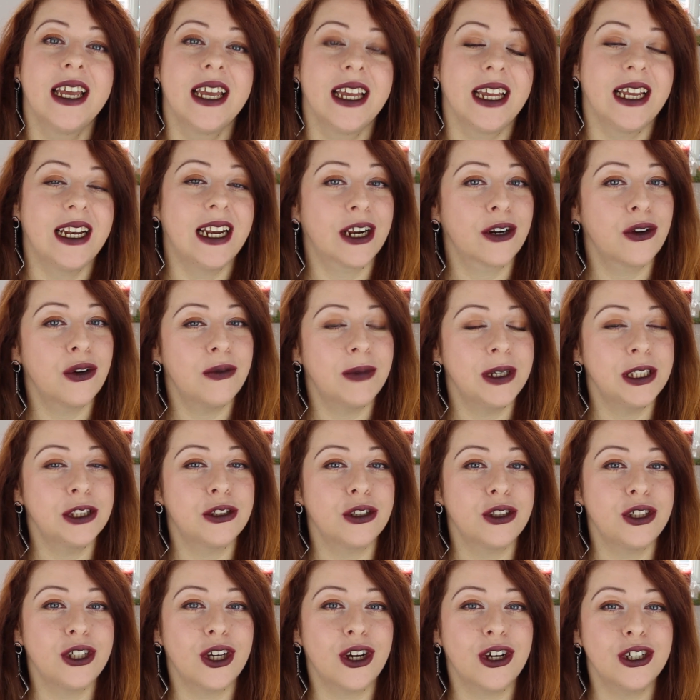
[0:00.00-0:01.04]

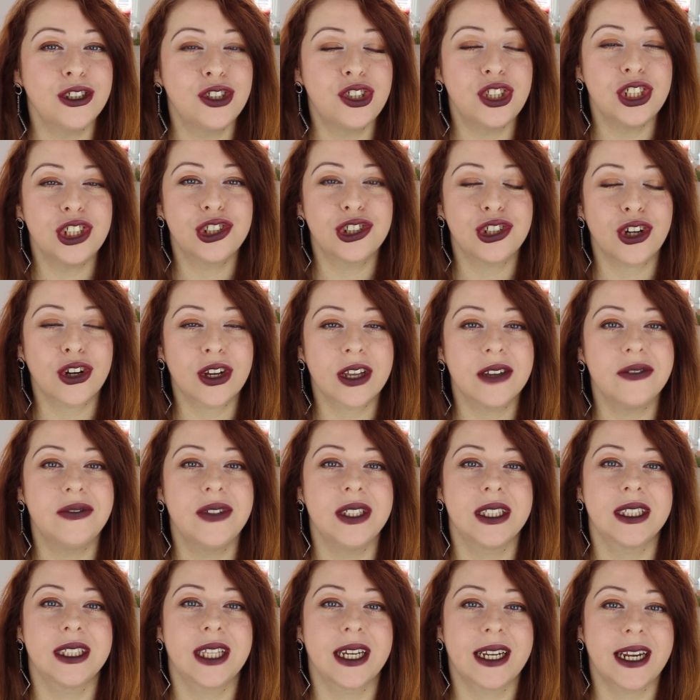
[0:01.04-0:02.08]
L'argomento di oggi so che vi
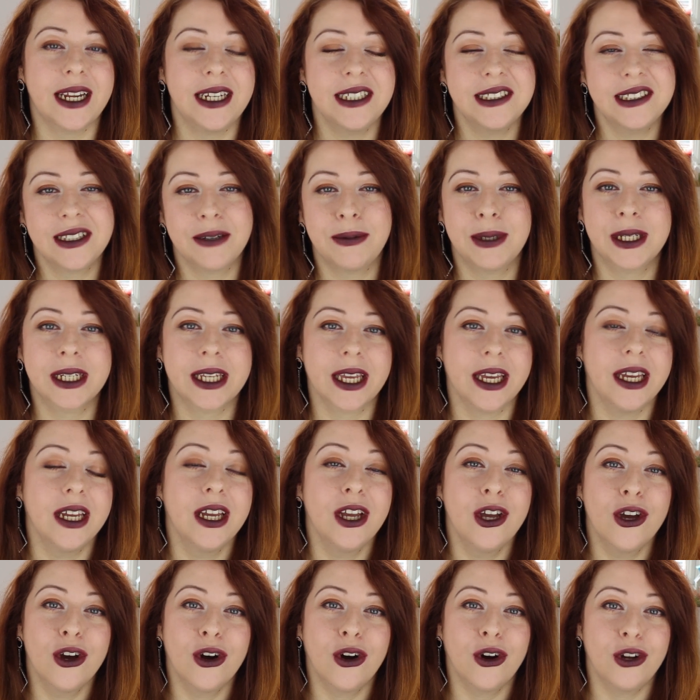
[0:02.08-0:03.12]
interessa perché
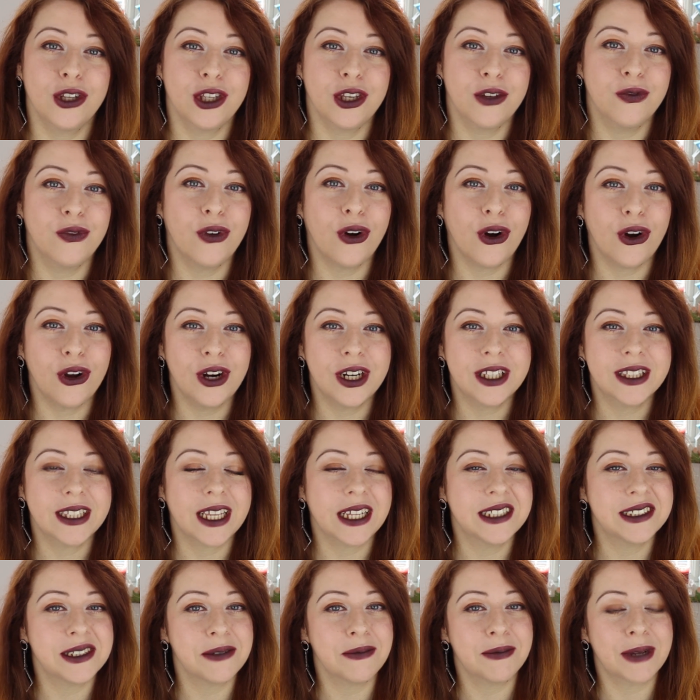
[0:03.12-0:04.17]
ogni
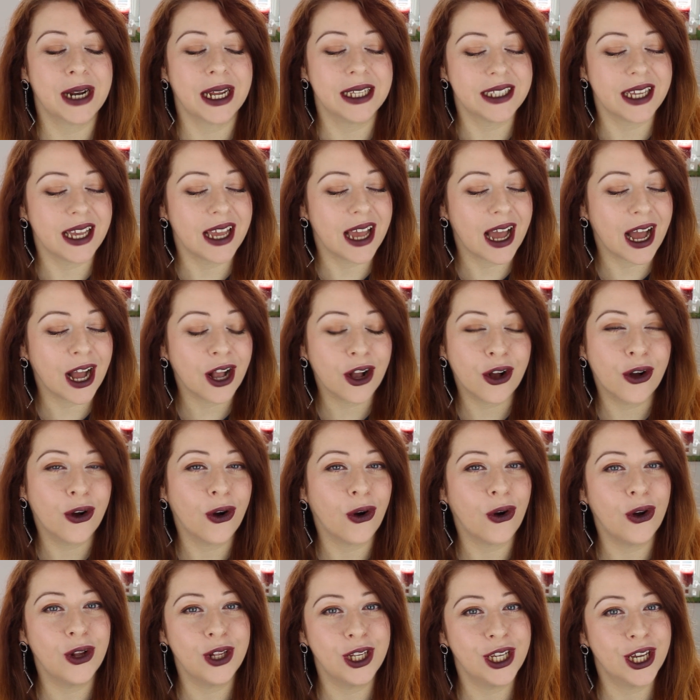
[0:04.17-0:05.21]
volta sembrate
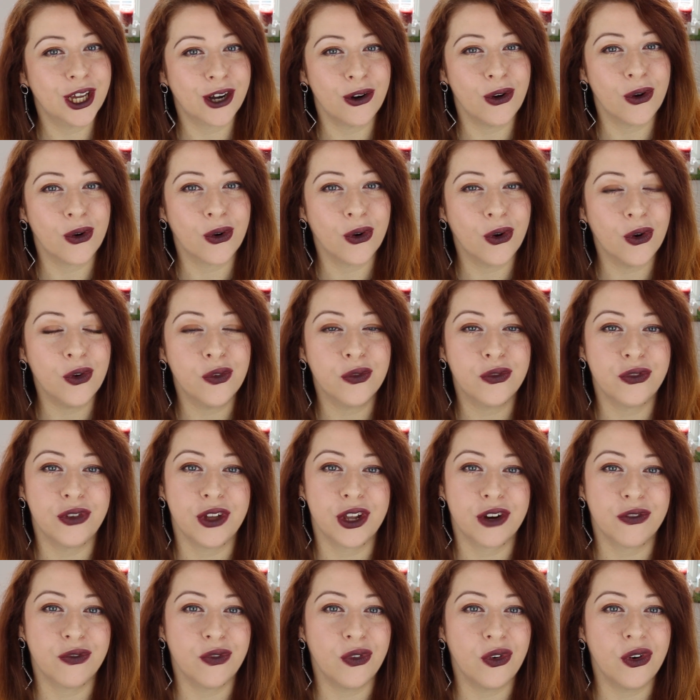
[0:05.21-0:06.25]
accoglierlo con
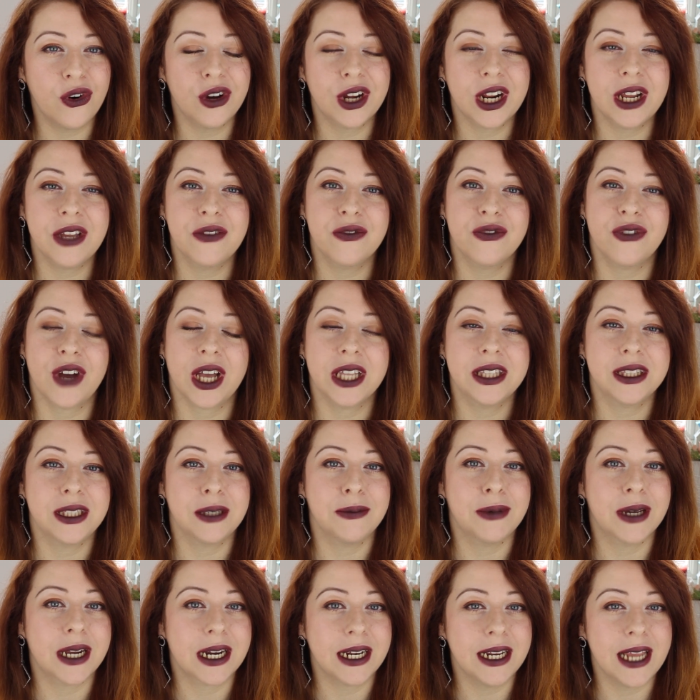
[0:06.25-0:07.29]
fervore, infatti
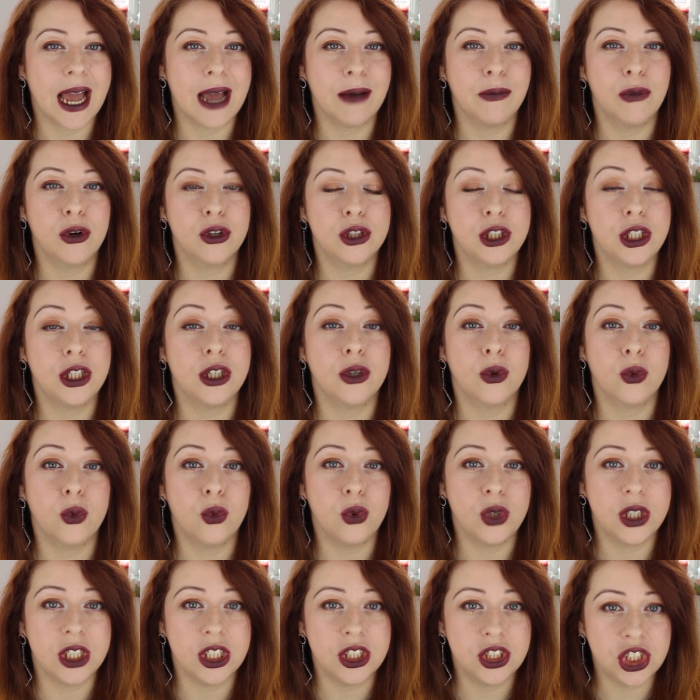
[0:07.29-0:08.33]
parliamo di
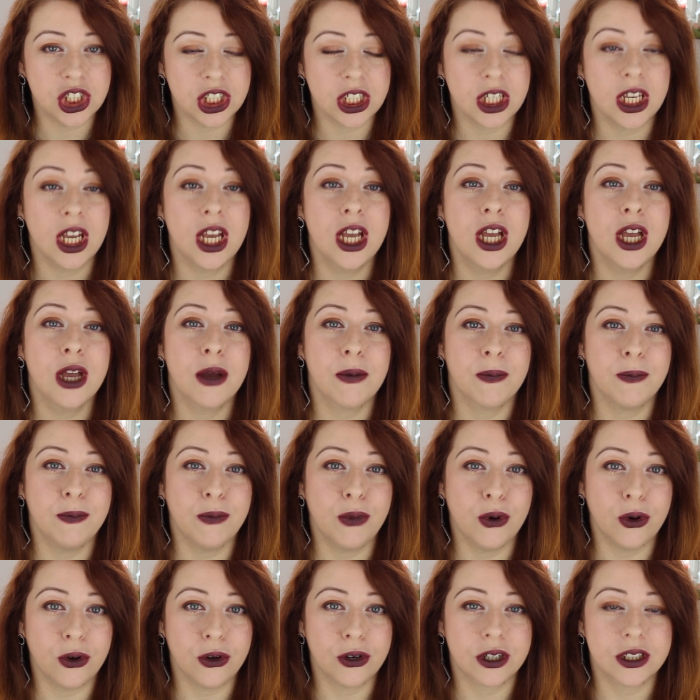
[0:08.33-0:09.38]
Ouija
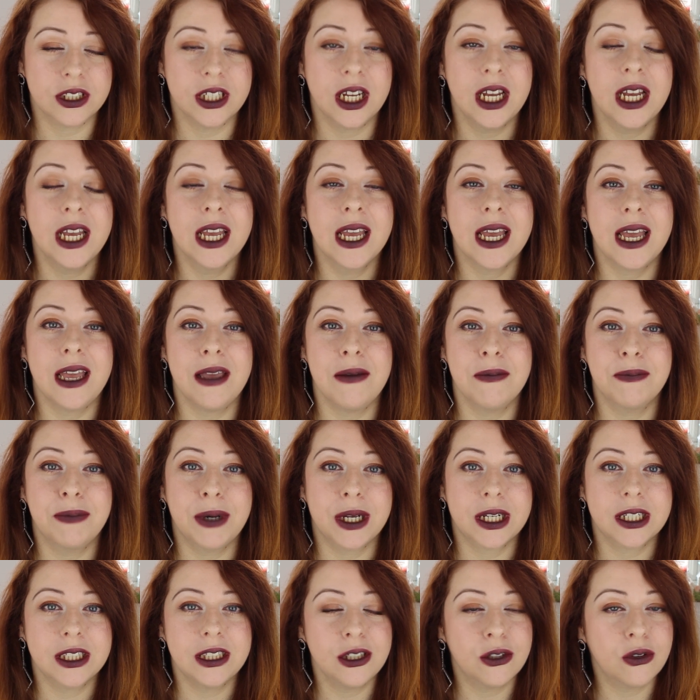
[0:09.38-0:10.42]
board e in
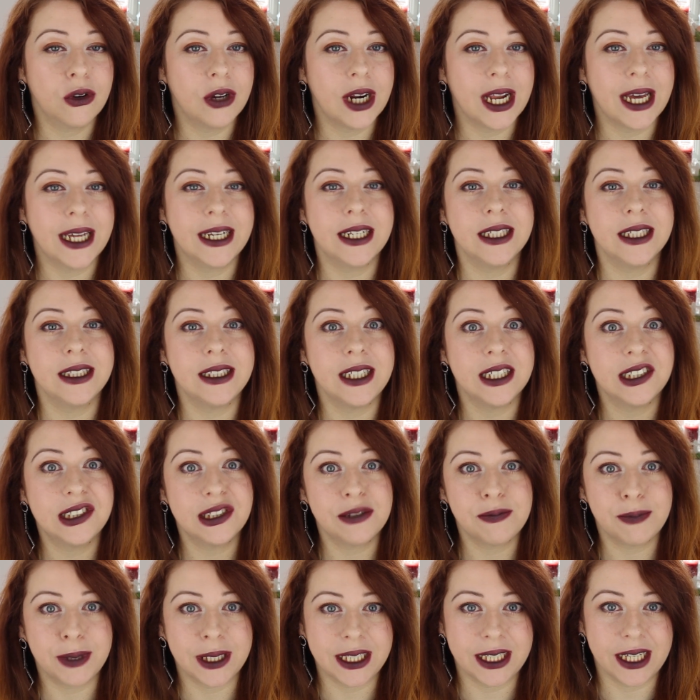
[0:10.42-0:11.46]
particolare di
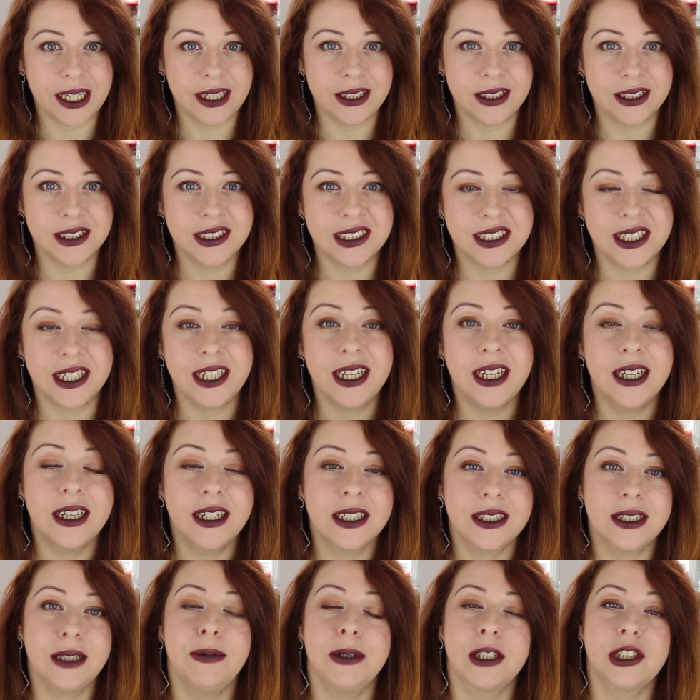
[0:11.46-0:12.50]
esperienze
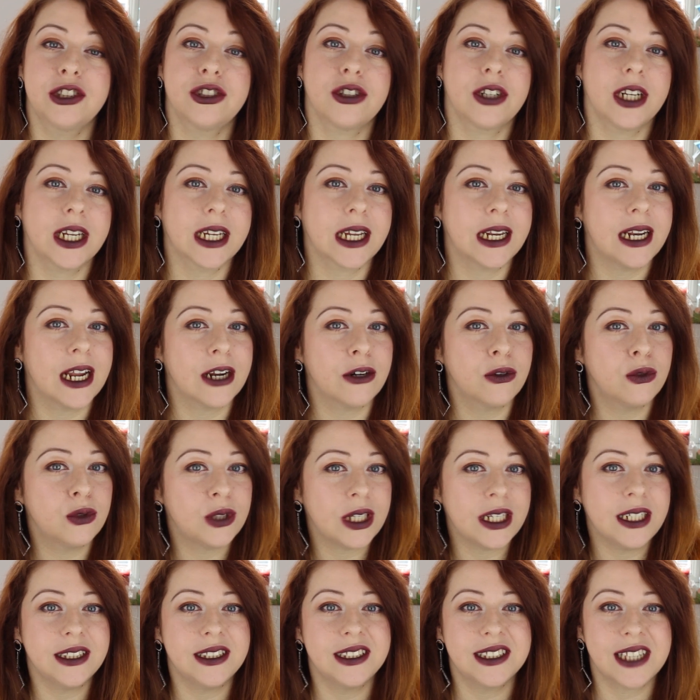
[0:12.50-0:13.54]
di persone che l'hanno
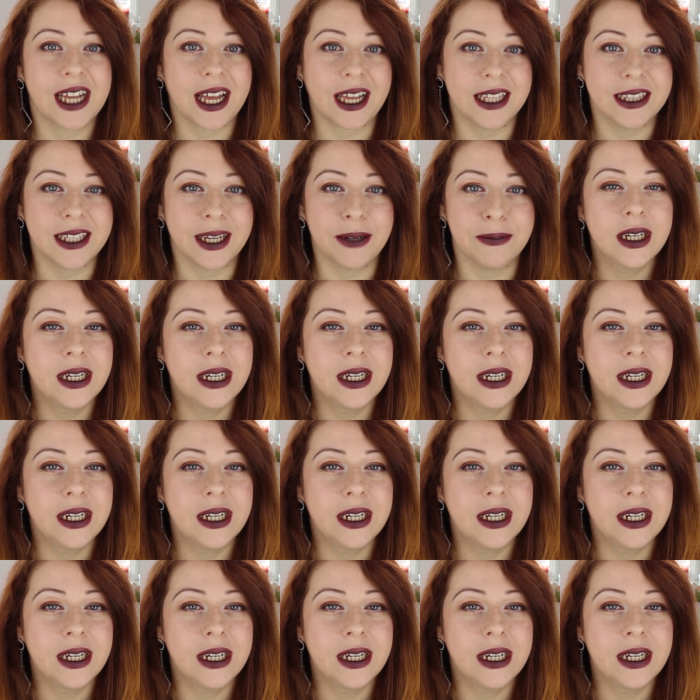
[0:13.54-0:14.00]
utilizzata.